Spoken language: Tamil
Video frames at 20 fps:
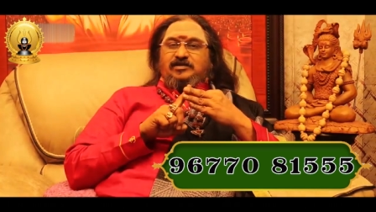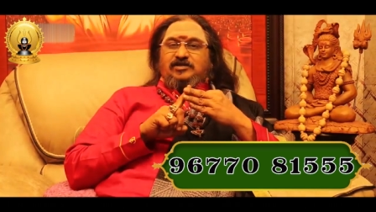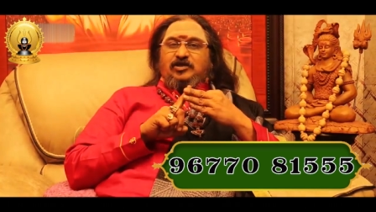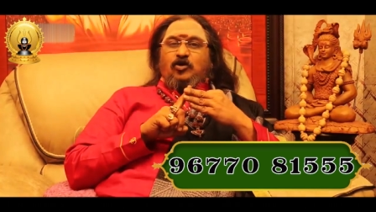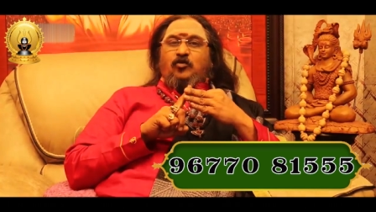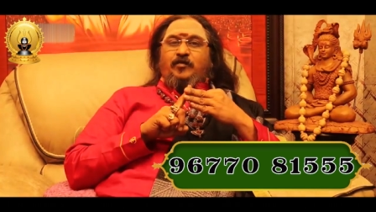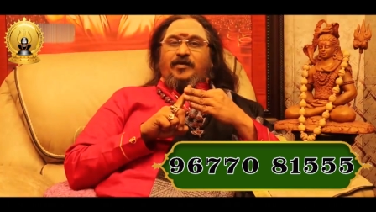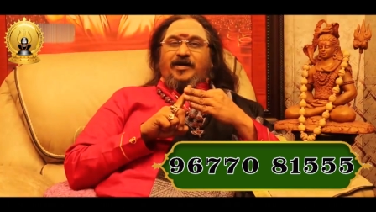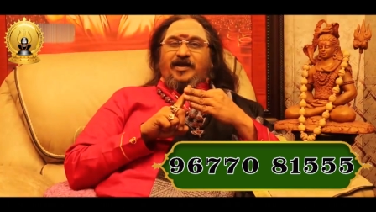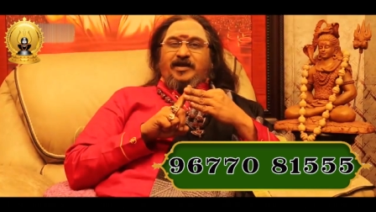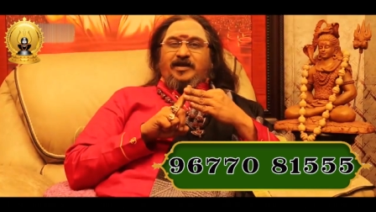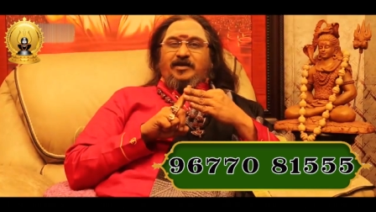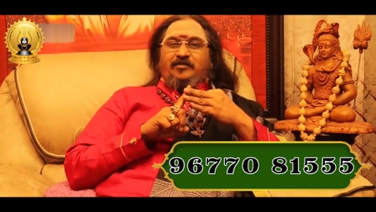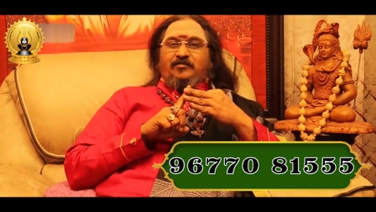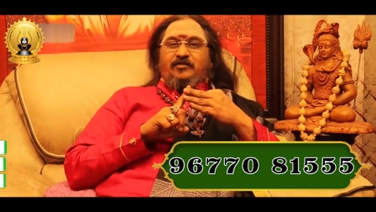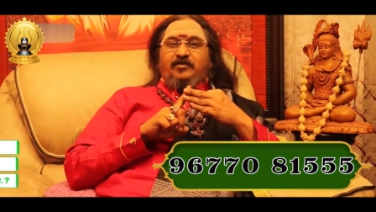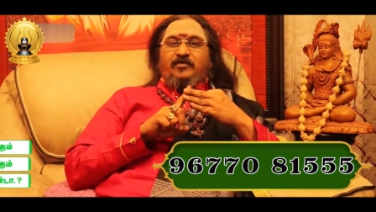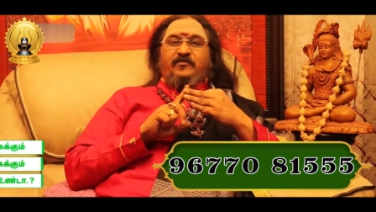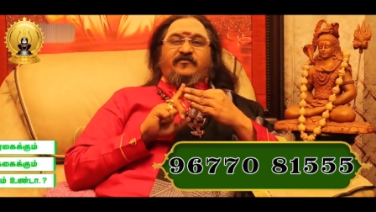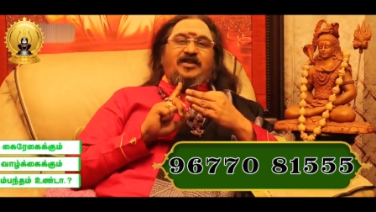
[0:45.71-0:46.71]

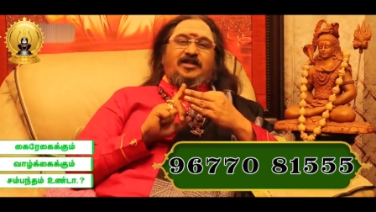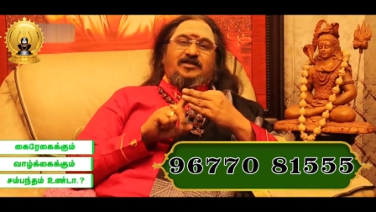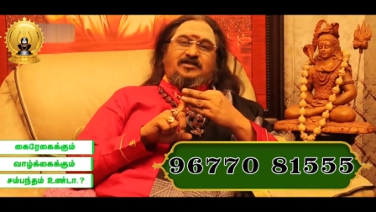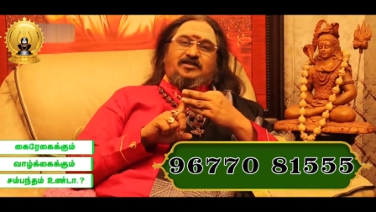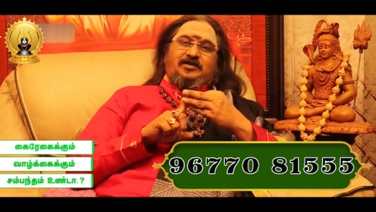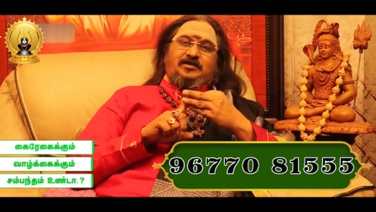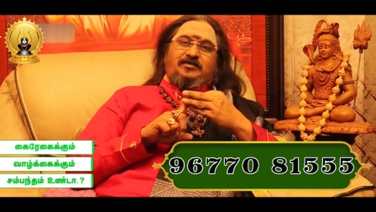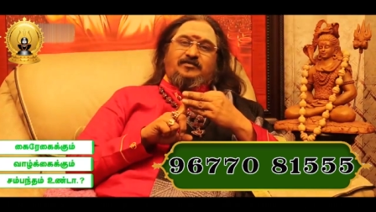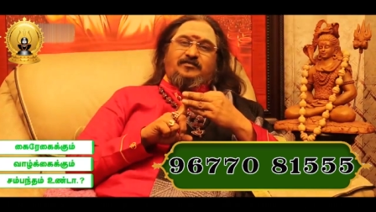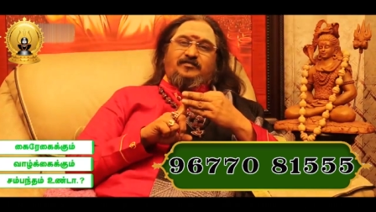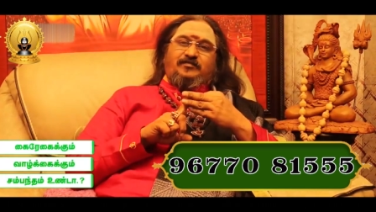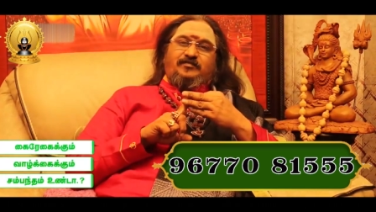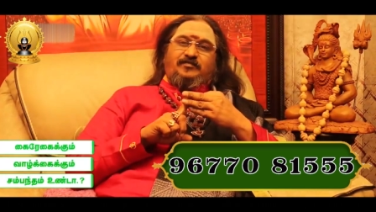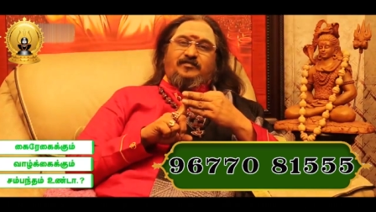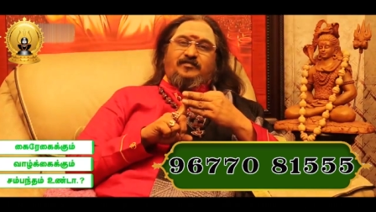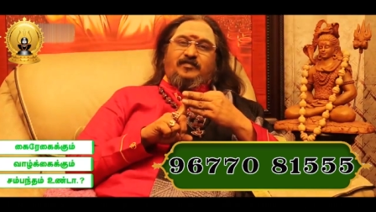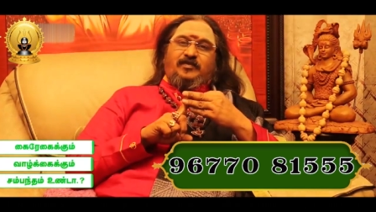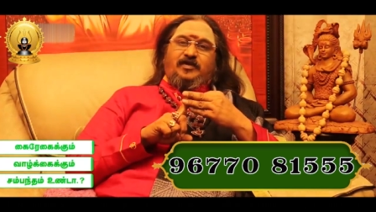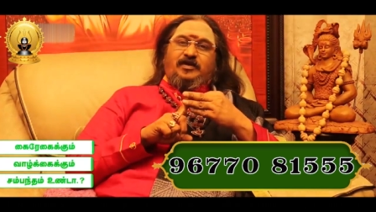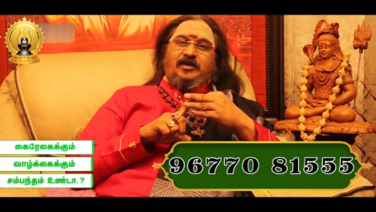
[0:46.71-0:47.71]
சௌபாக்கியம் வெல்த்து
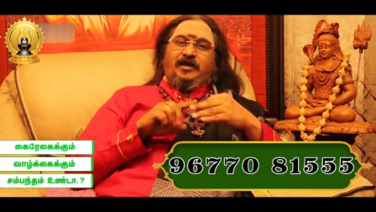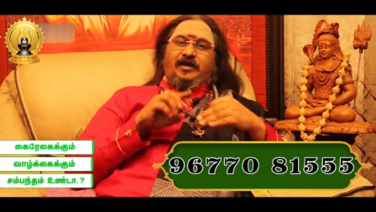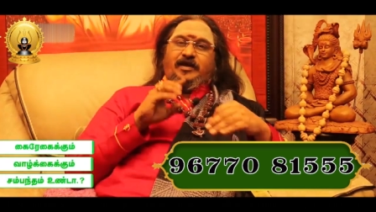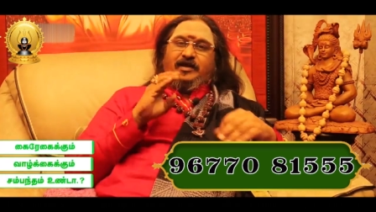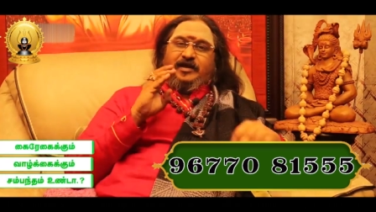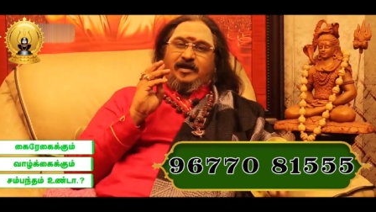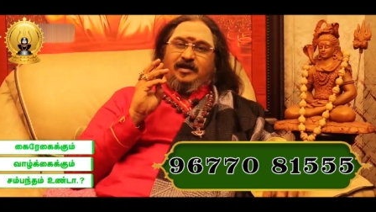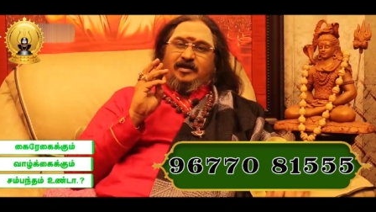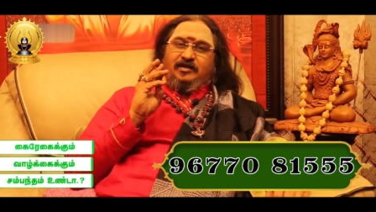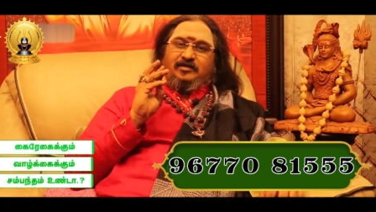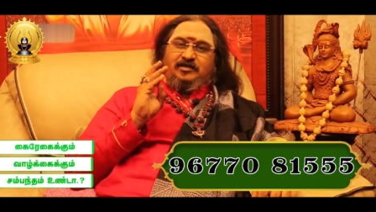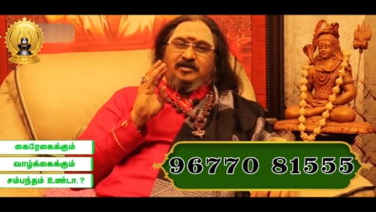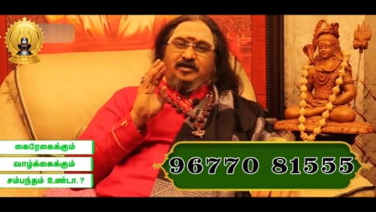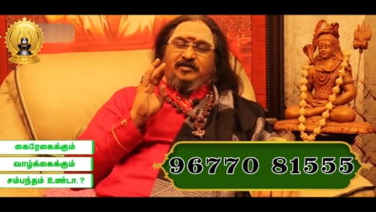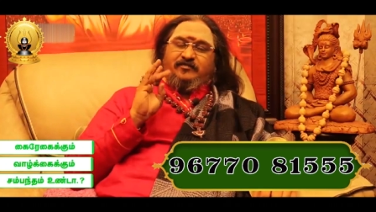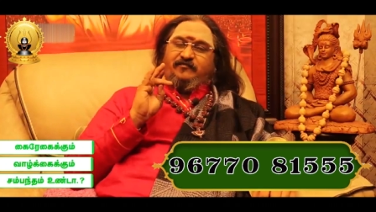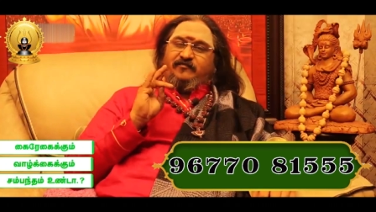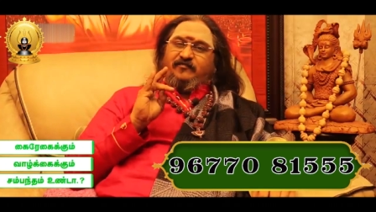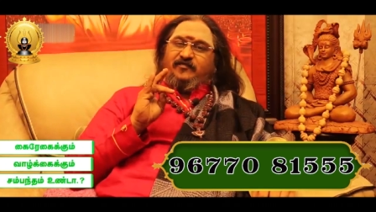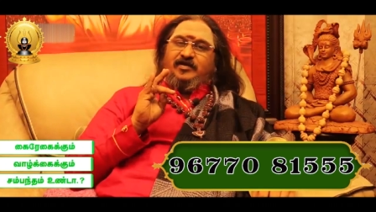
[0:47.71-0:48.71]
ஹெல்த்து
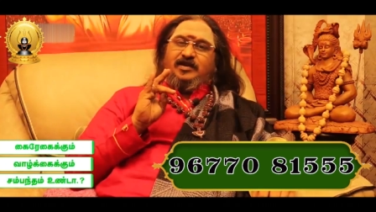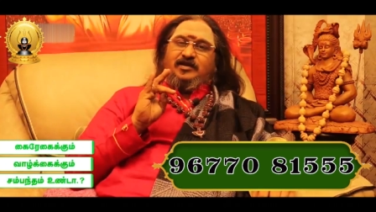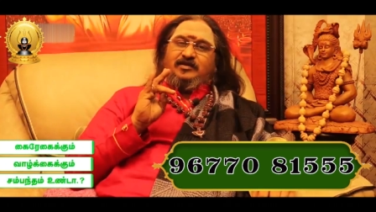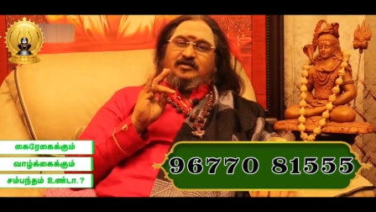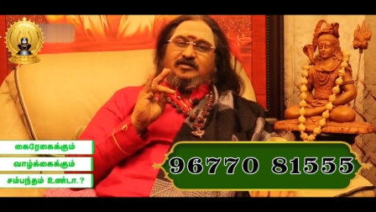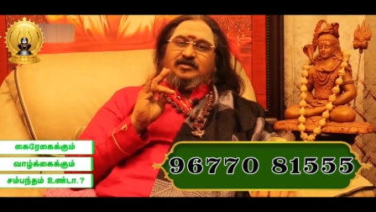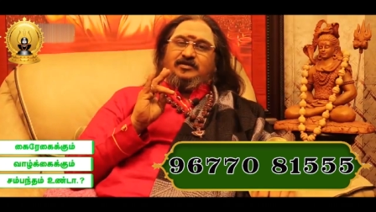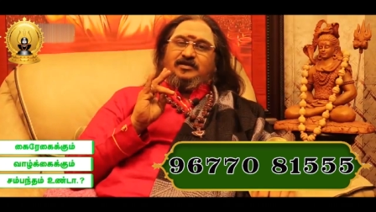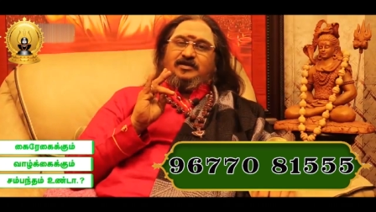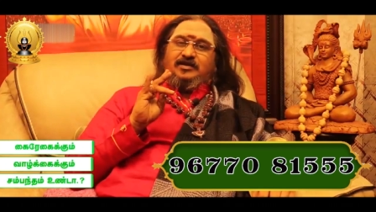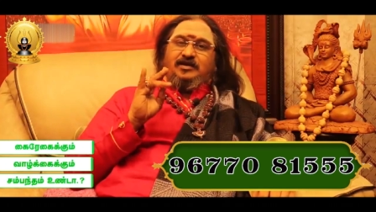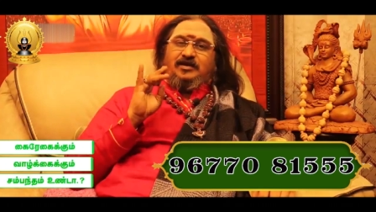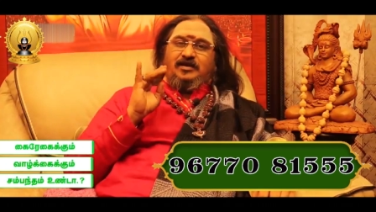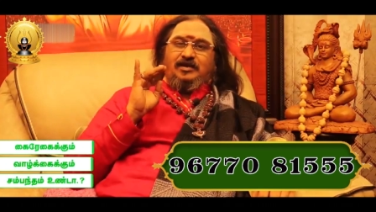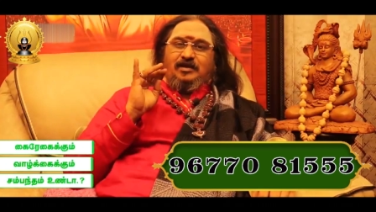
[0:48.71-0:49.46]
வெல்த்து